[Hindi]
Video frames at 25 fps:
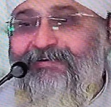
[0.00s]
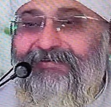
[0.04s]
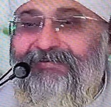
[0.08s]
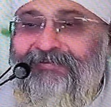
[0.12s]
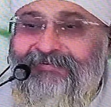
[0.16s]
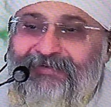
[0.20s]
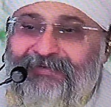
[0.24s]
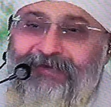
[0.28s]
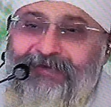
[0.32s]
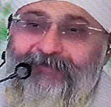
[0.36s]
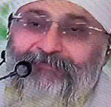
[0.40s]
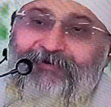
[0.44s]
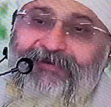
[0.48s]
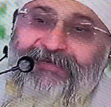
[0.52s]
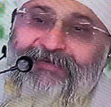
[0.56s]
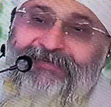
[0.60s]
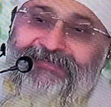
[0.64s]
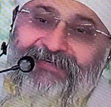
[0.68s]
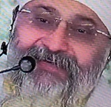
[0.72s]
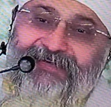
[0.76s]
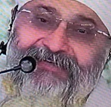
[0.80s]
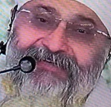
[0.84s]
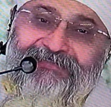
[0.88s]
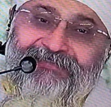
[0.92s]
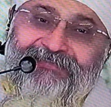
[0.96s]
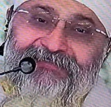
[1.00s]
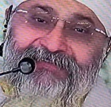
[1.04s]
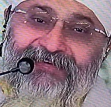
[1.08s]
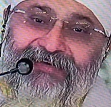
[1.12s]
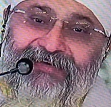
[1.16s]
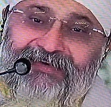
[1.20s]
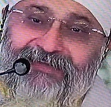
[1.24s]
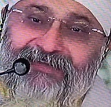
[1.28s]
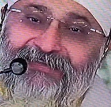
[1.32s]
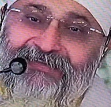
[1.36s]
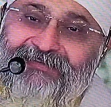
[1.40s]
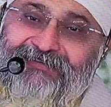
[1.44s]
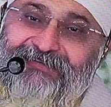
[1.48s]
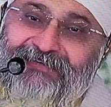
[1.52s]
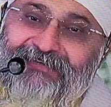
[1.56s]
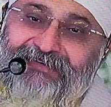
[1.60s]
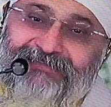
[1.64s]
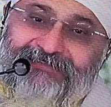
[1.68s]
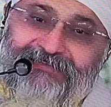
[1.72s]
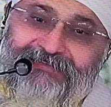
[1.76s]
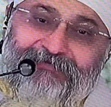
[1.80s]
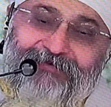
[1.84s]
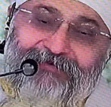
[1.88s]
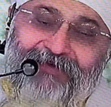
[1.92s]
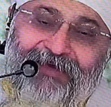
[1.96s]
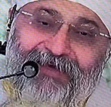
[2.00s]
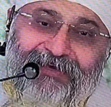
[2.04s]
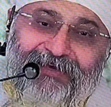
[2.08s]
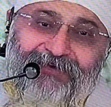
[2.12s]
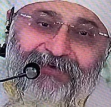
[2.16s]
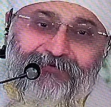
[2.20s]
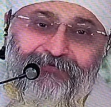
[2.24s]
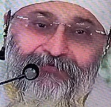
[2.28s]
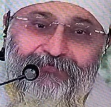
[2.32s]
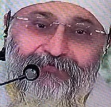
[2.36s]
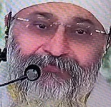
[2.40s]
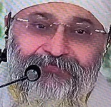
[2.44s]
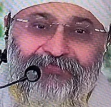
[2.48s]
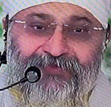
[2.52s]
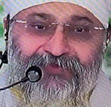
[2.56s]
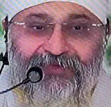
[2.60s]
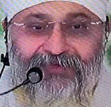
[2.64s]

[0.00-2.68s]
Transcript: चल पड़े सेठ जी से कहते हैं सेठ जी मैं आ गया हूँ